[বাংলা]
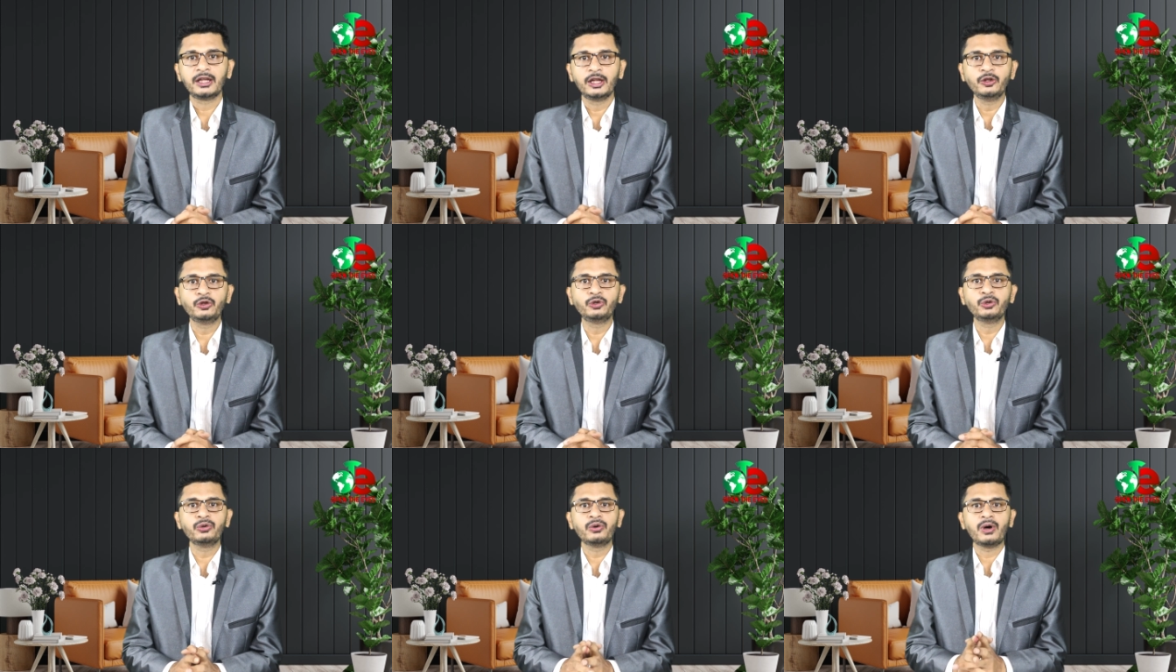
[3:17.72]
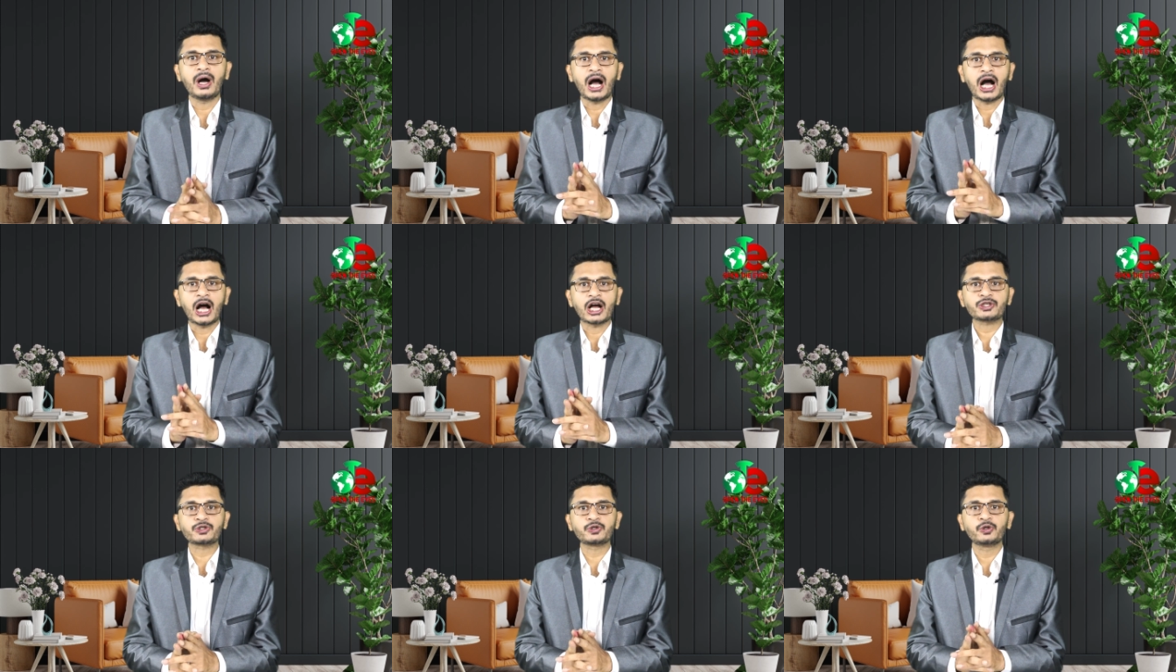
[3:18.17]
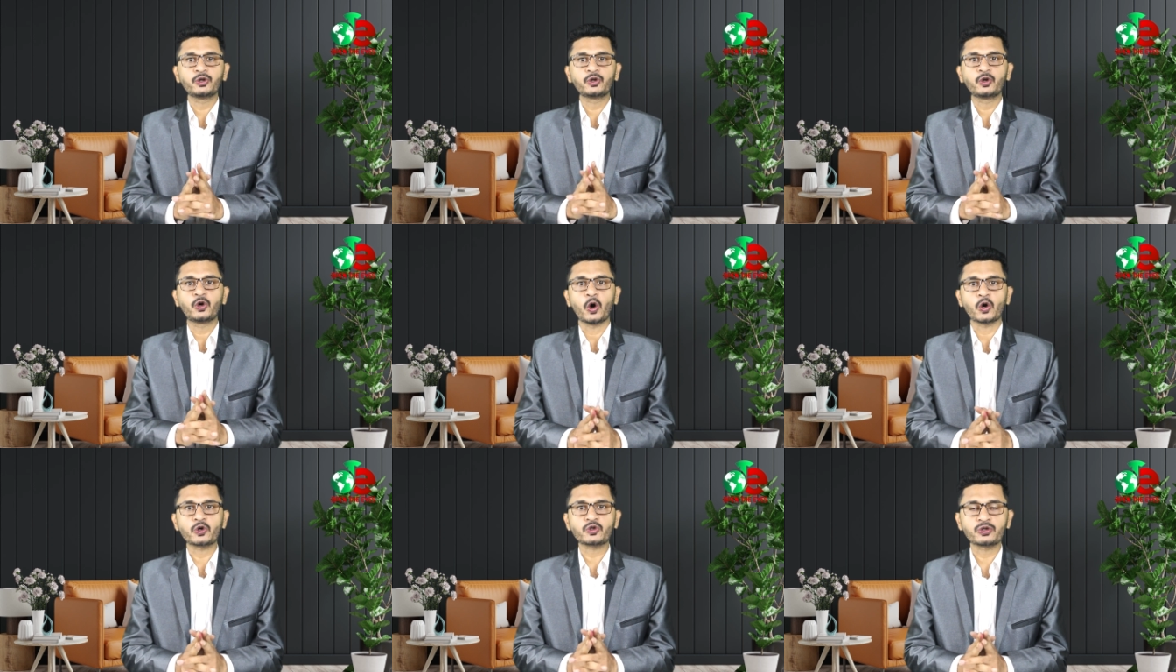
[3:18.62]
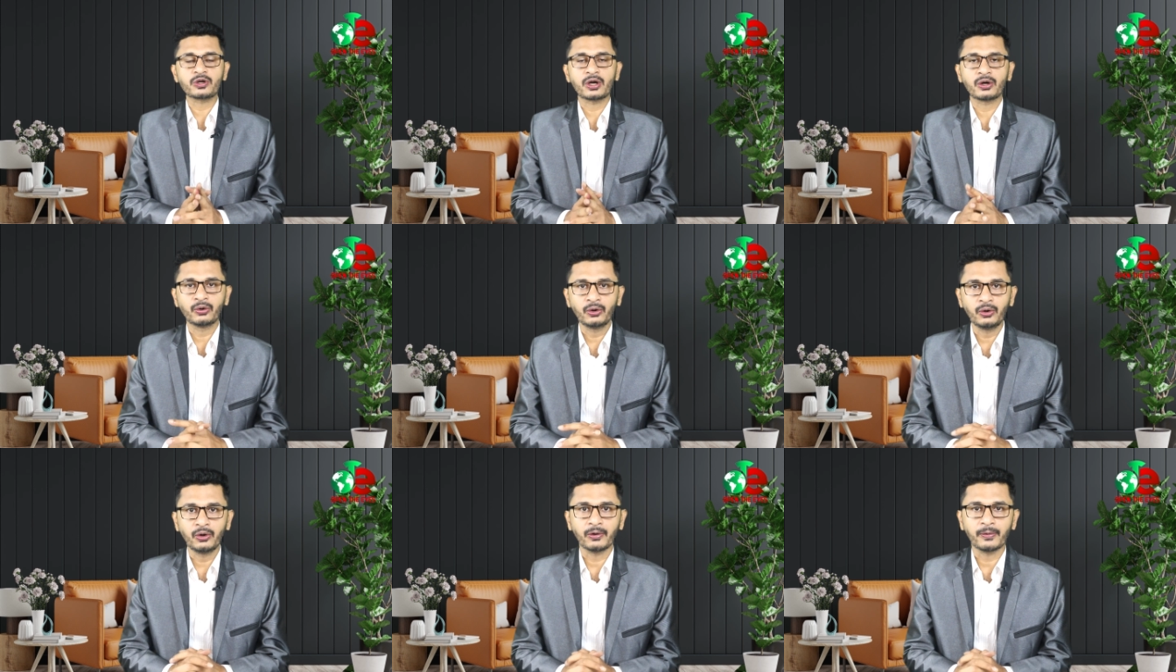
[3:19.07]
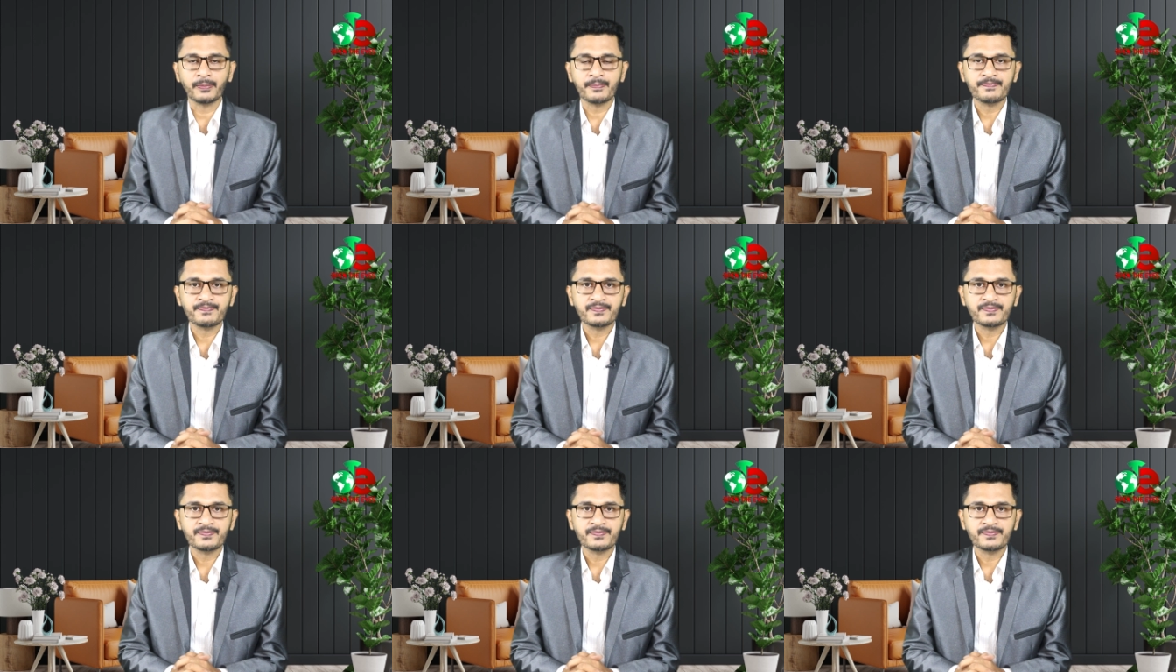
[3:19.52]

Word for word: কিন্তু আসল ঘটনা হলো